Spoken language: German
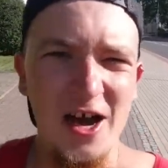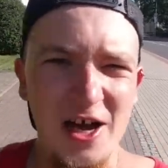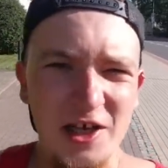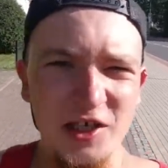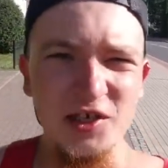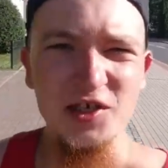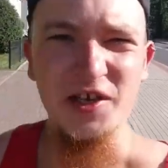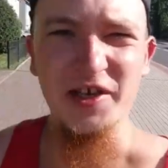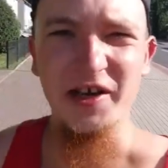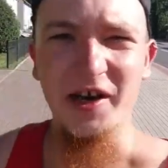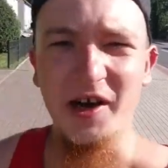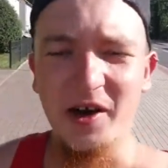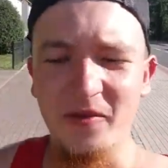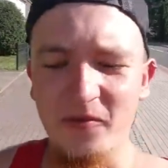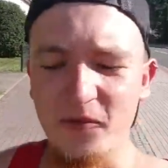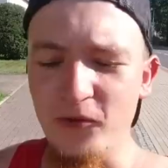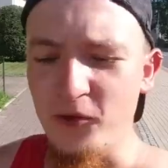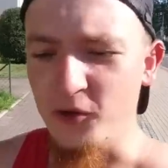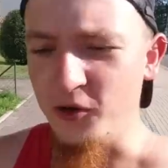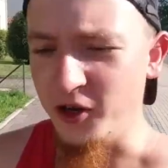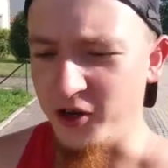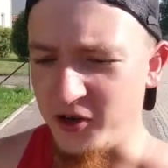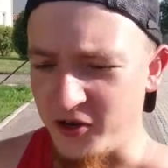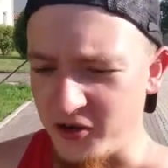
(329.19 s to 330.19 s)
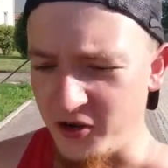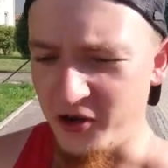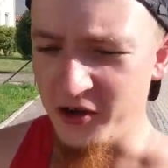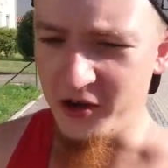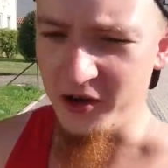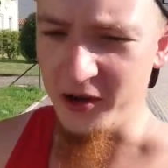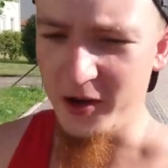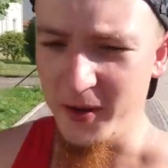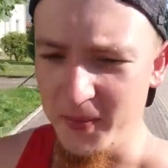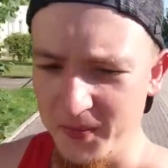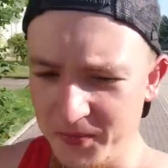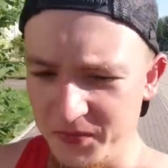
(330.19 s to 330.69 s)
Also da, wo ich
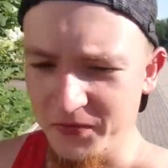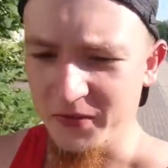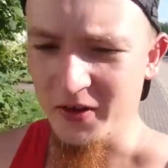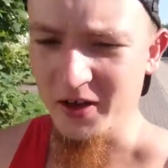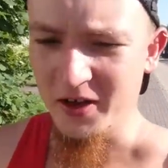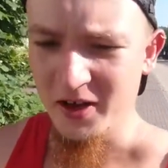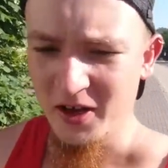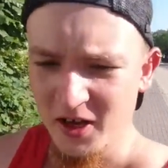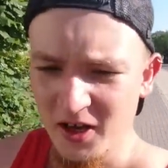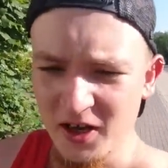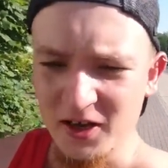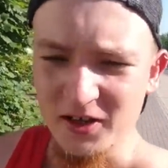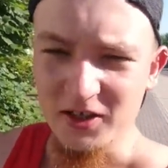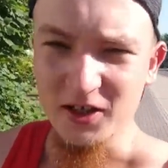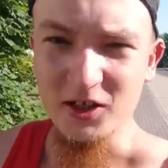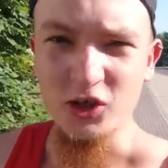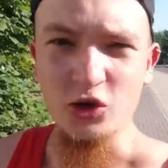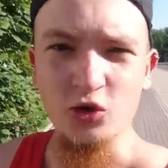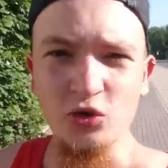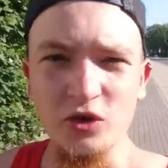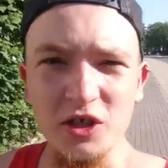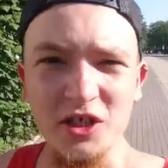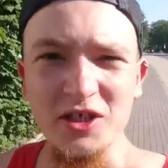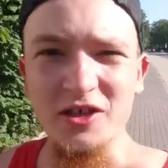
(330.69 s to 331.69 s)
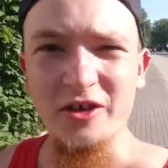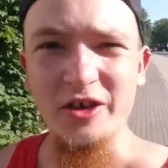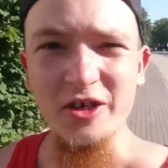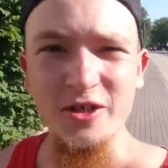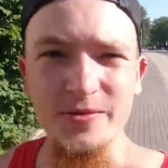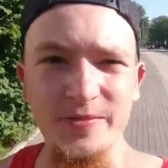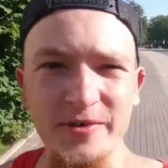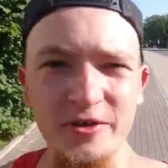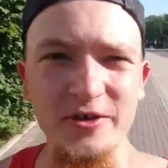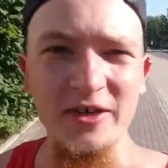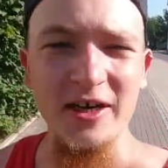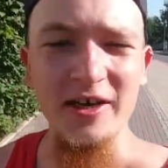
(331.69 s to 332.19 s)
ähm, die schulische
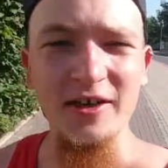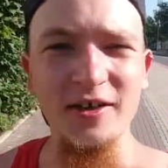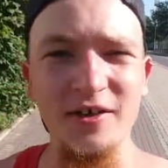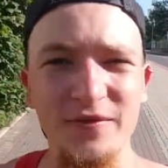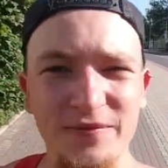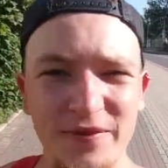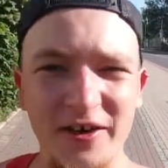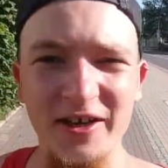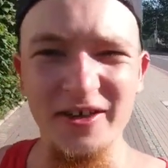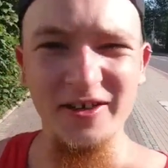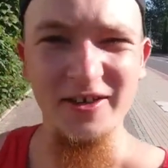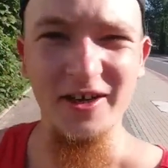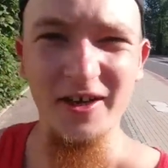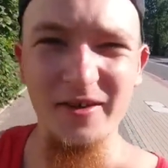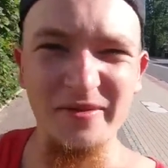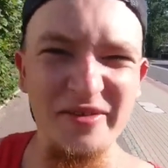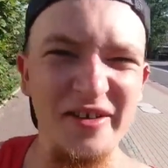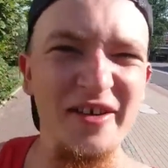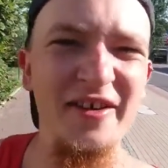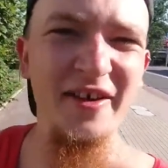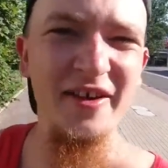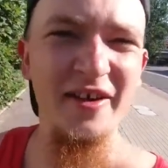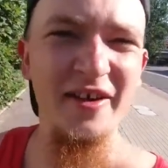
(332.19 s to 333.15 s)
Ausbildung angefangen habe